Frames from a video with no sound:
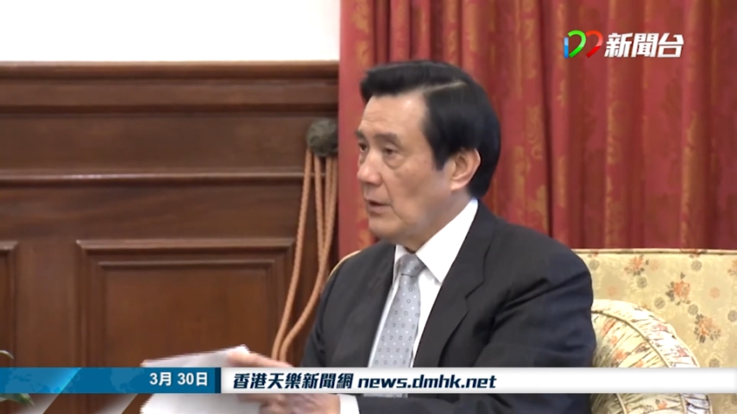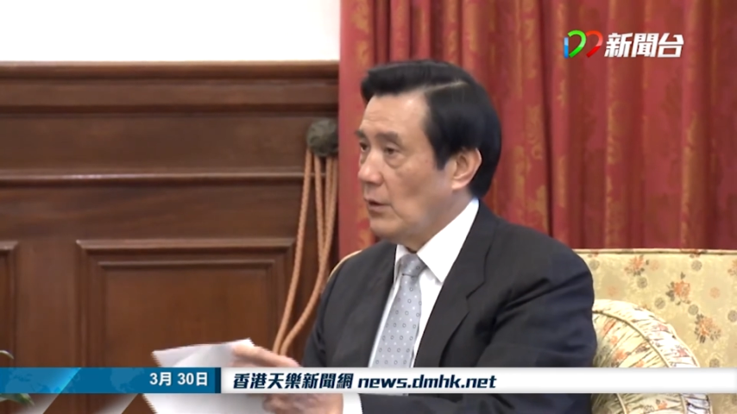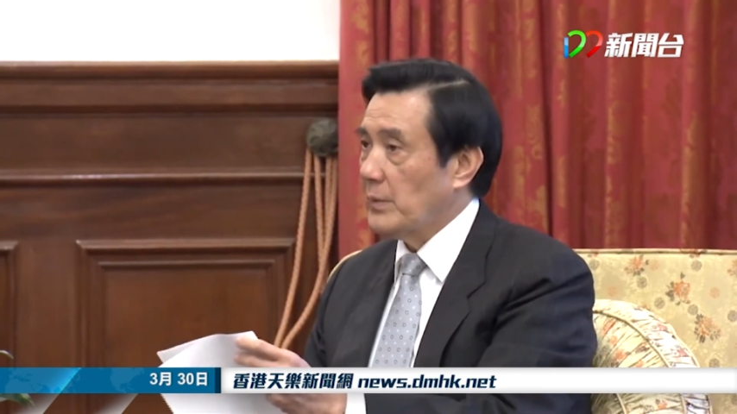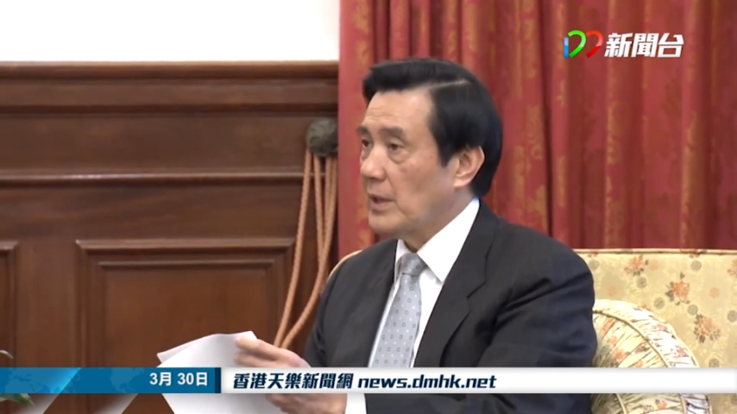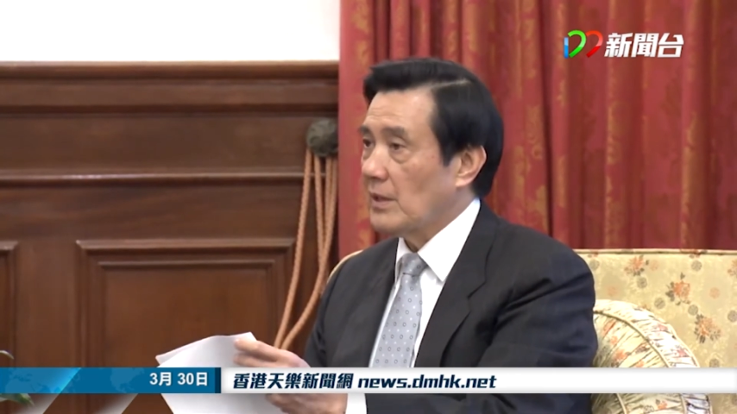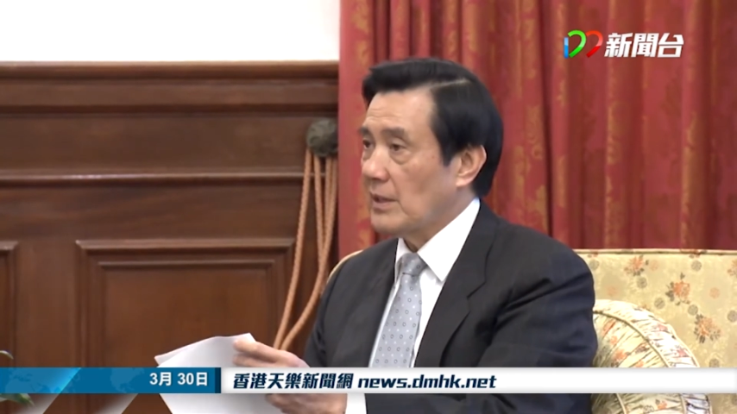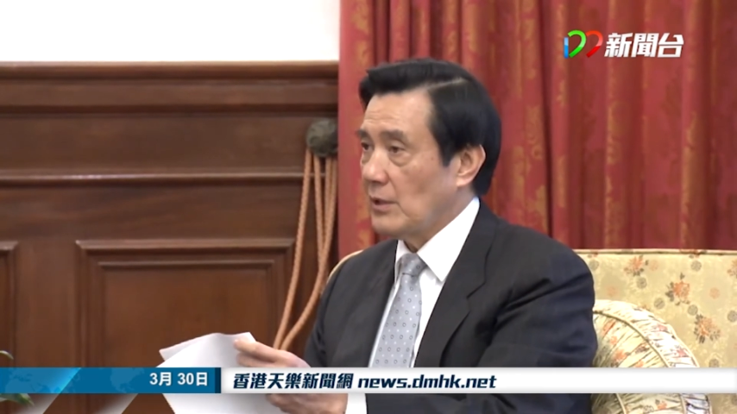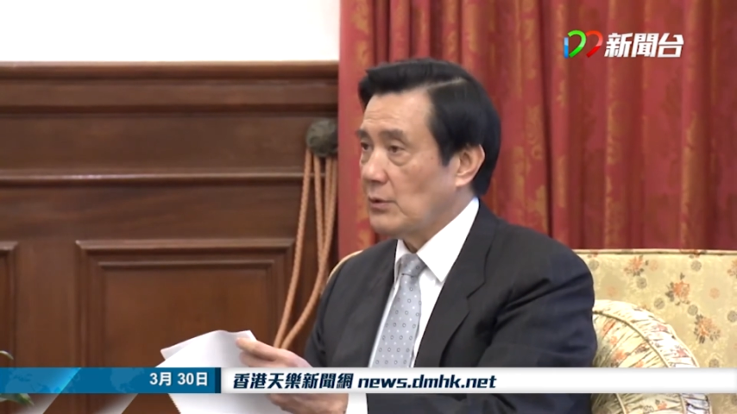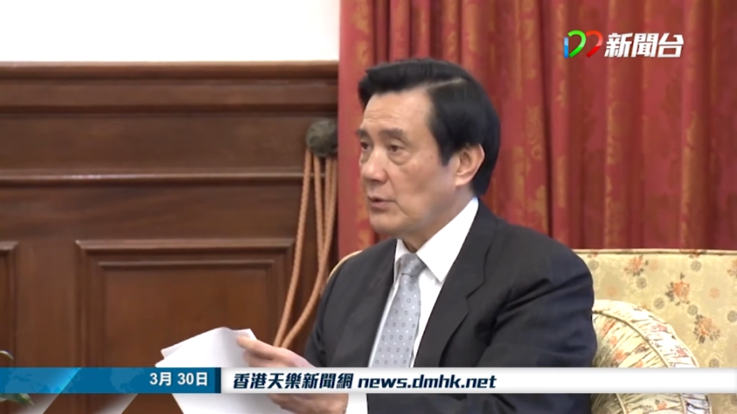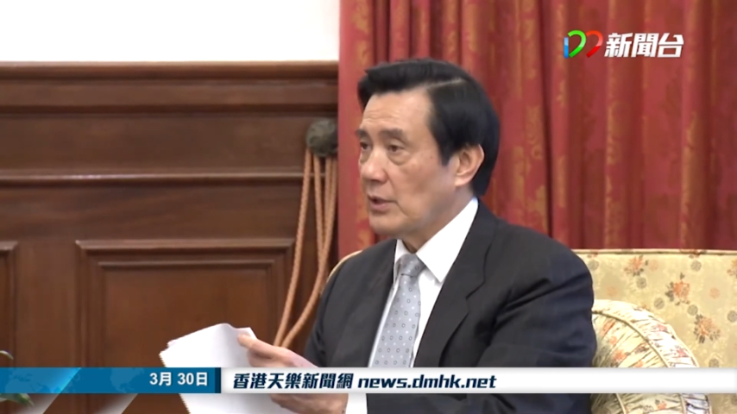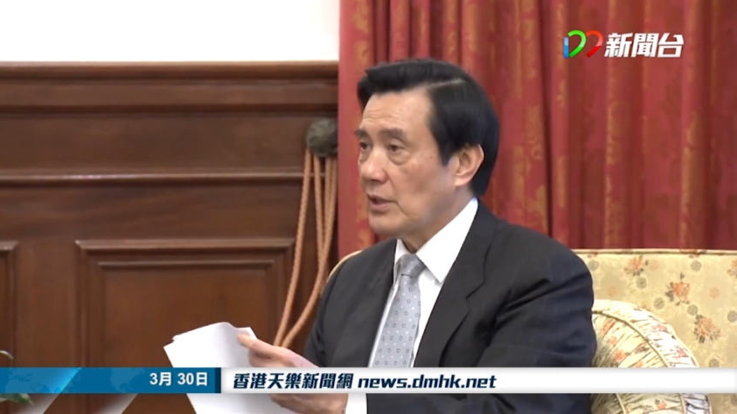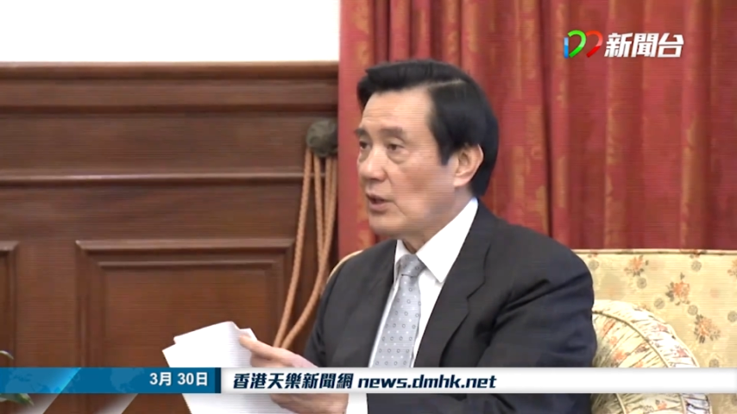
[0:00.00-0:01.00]
我们要给予
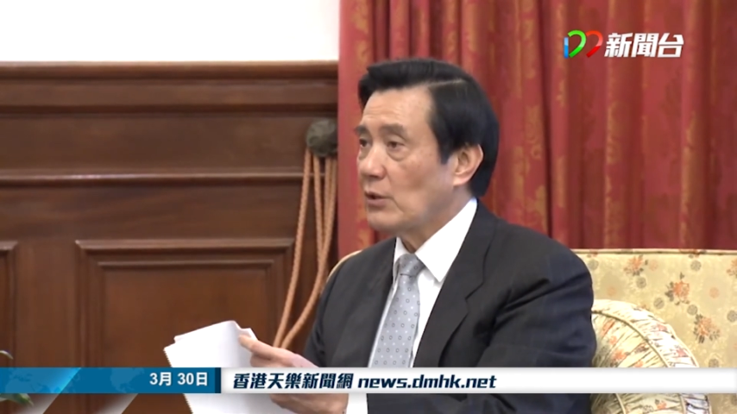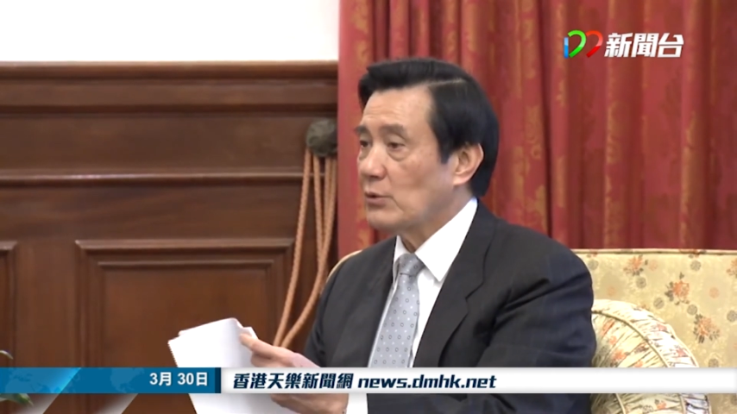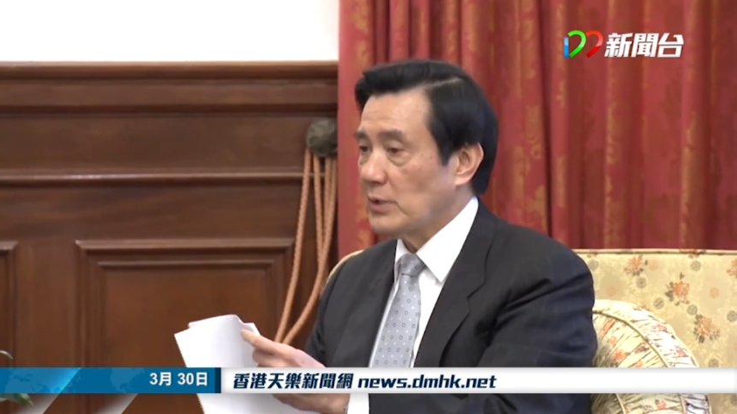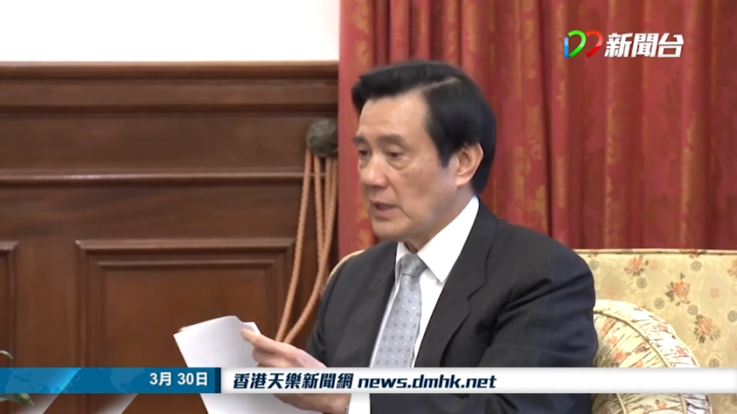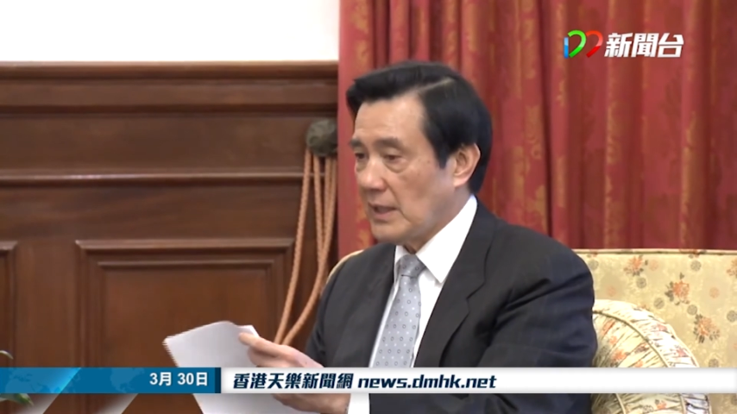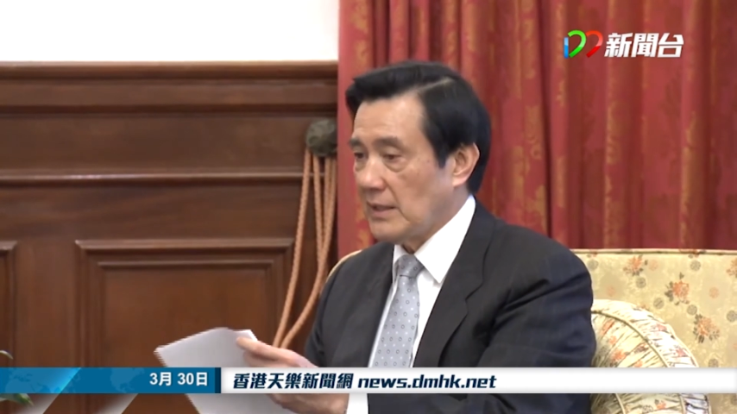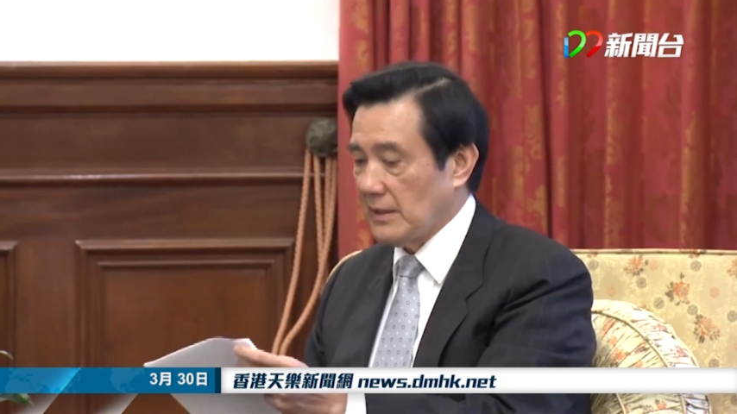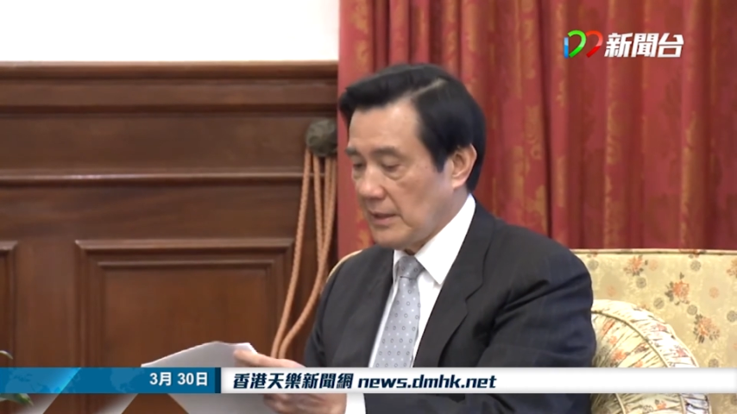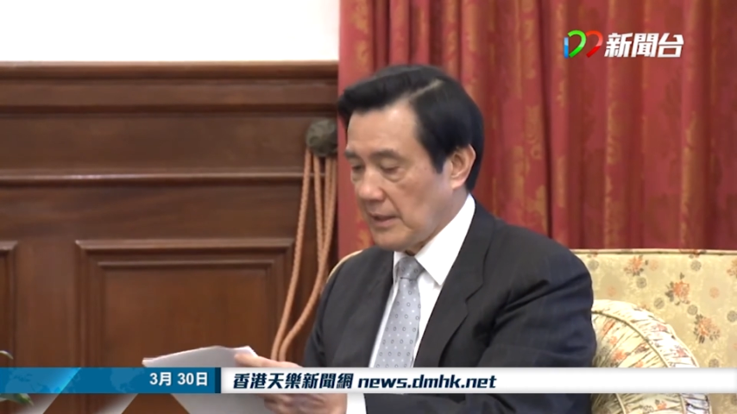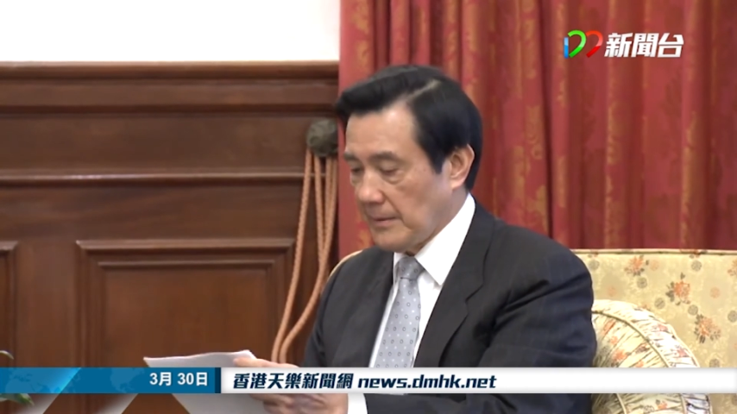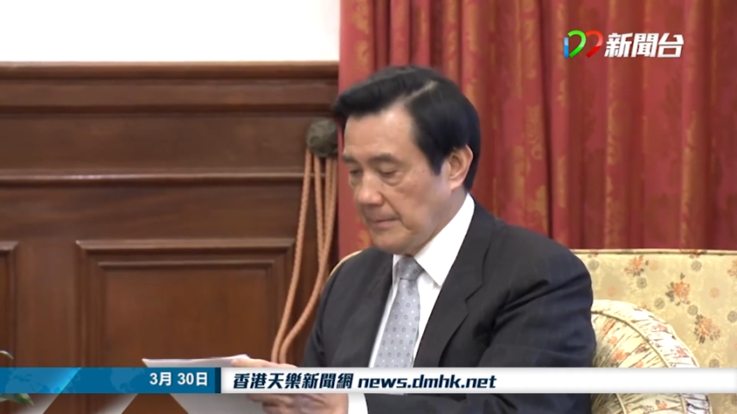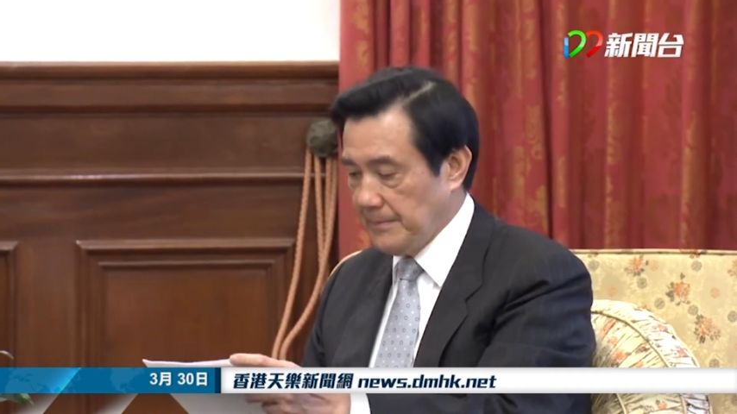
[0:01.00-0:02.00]
高度的肯
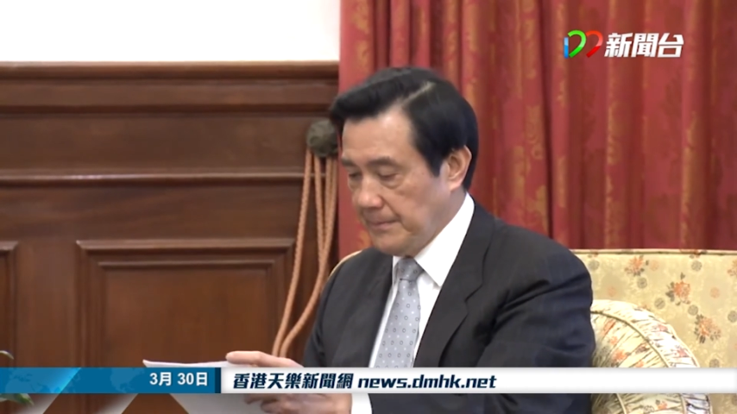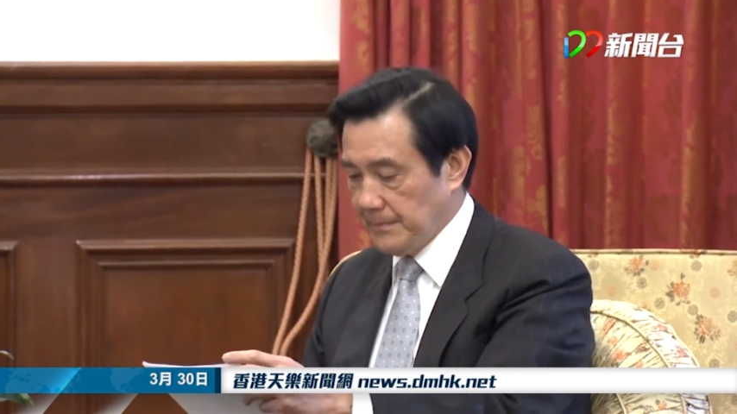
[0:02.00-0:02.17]
定，